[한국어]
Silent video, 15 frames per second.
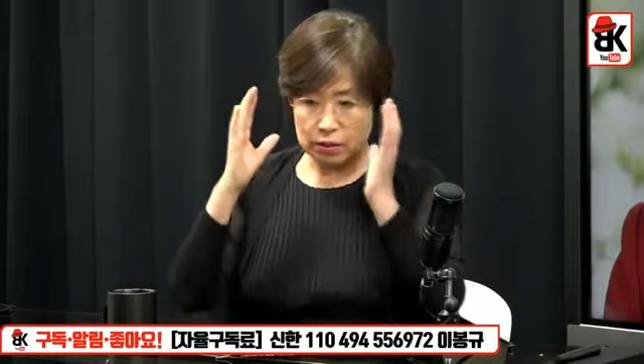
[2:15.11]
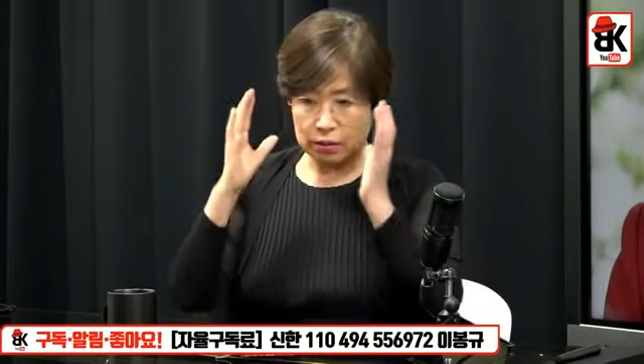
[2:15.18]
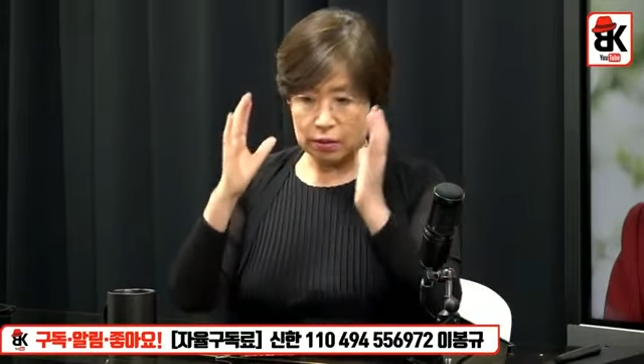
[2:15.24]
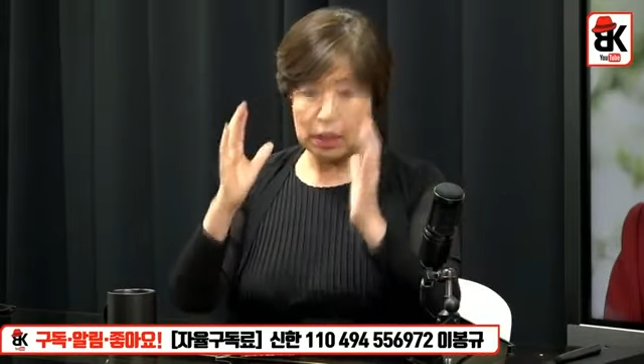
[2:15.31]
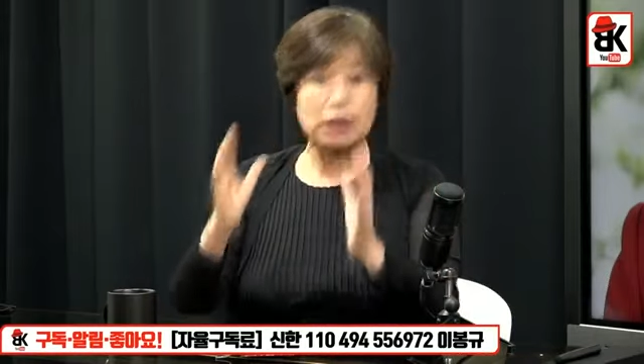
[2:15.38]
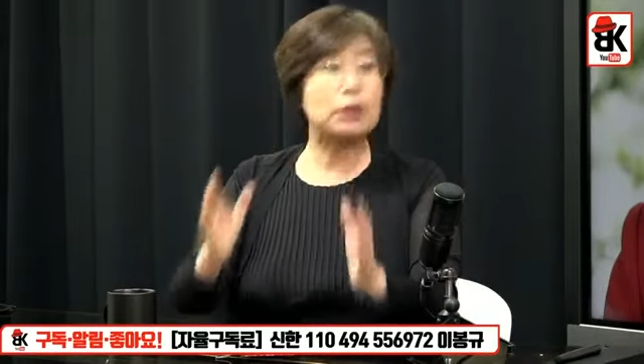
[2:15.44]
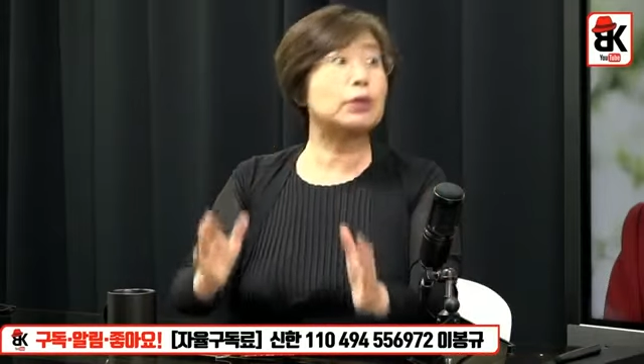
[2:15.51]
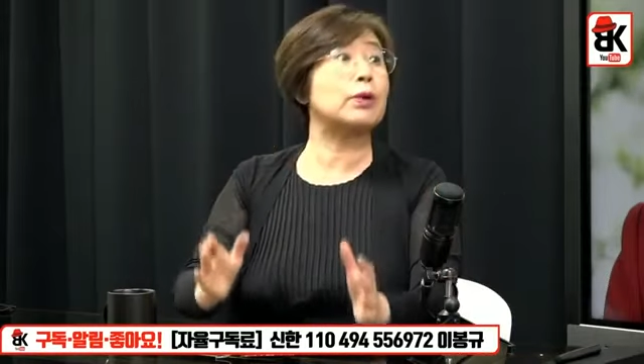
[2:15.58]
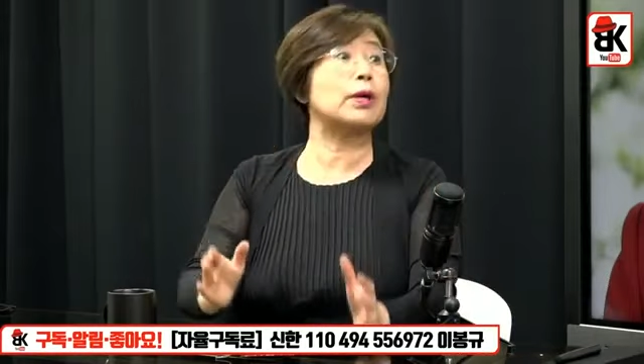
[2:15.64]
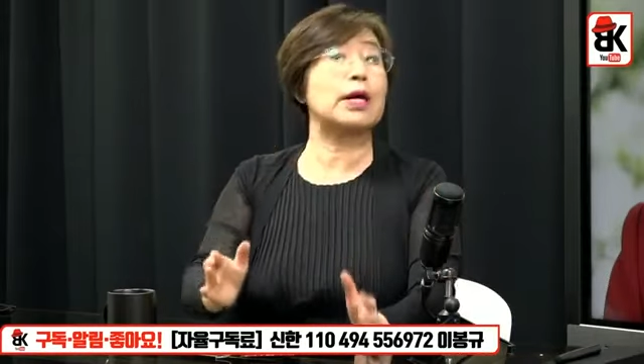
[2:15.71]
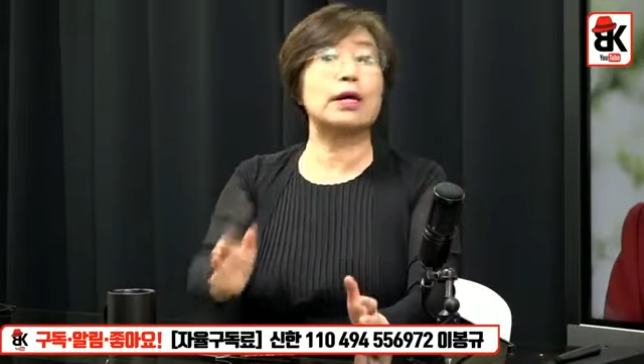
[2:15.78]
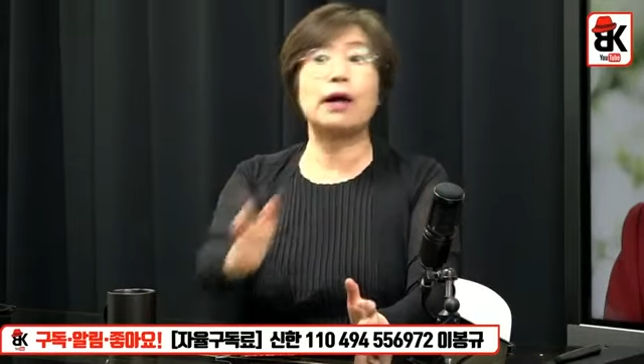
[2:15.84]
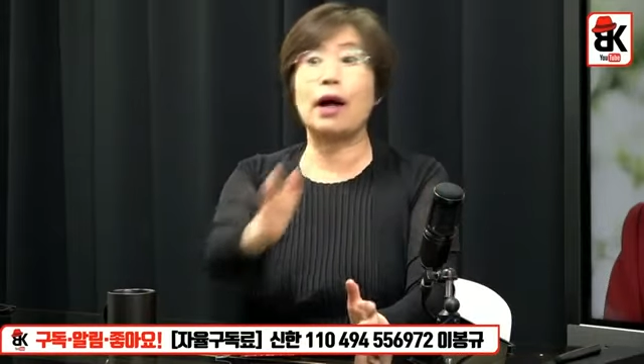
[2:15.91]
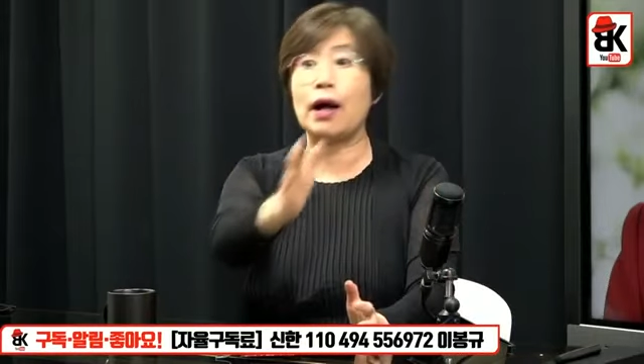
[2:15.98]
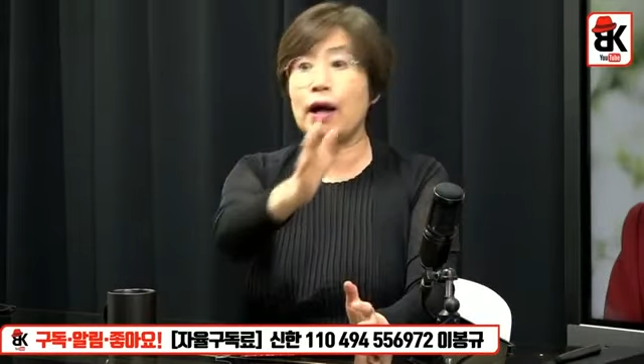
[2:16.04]
대통령
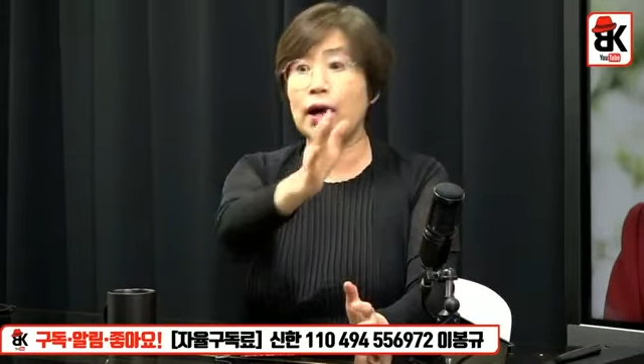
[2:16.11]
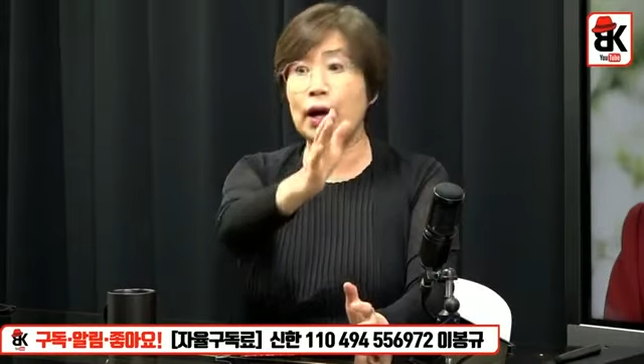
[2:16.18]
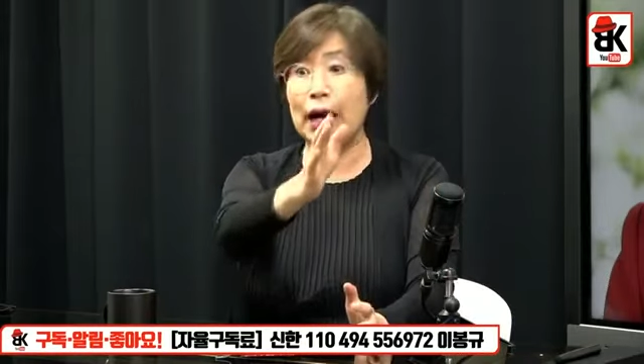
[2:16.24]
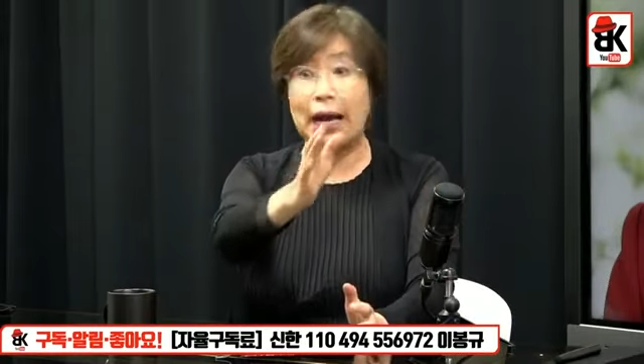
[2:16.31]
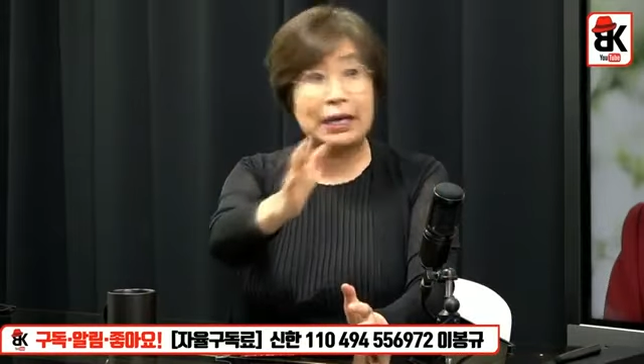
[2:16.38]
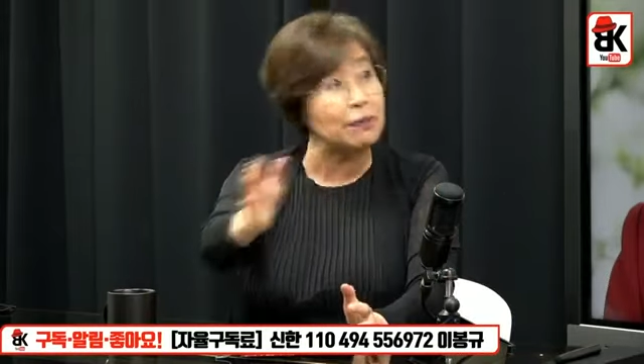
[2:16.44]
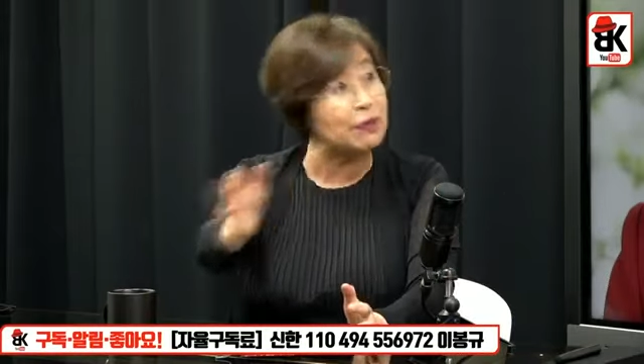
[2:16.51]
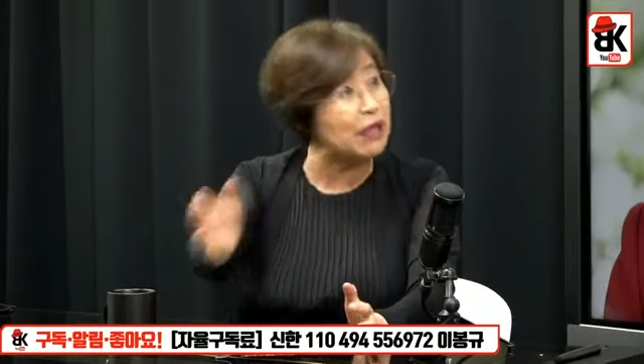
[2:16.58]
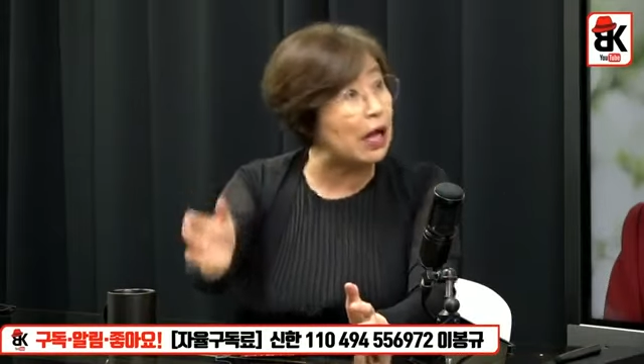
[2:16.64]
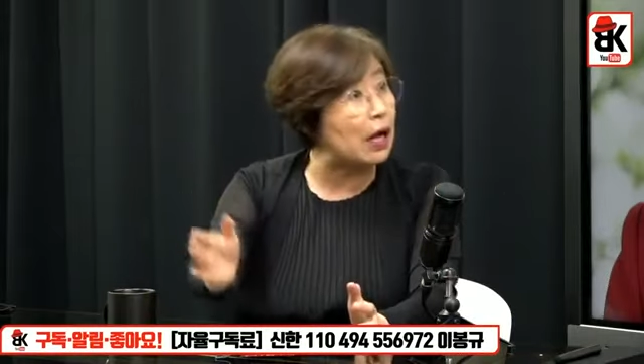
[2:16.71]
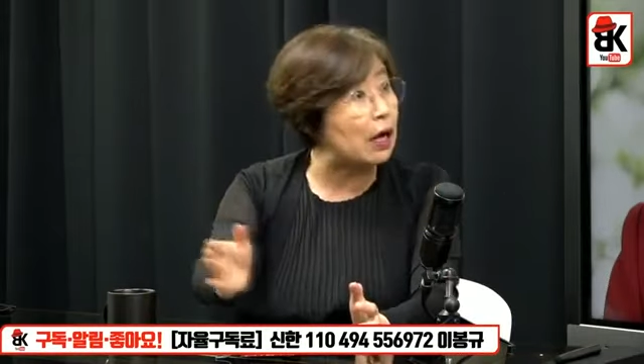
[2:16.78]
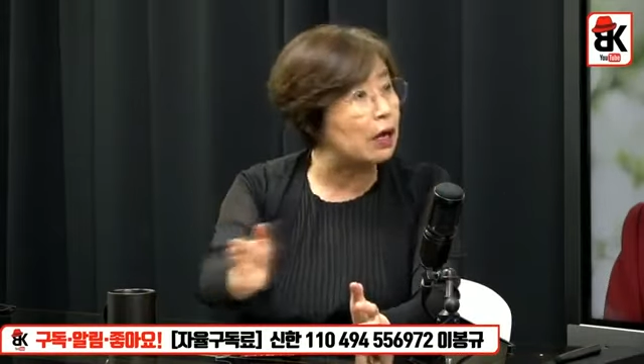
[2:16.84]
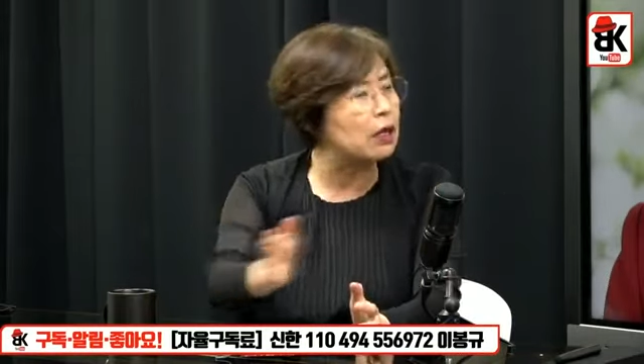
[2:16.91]
각하 아닙니다.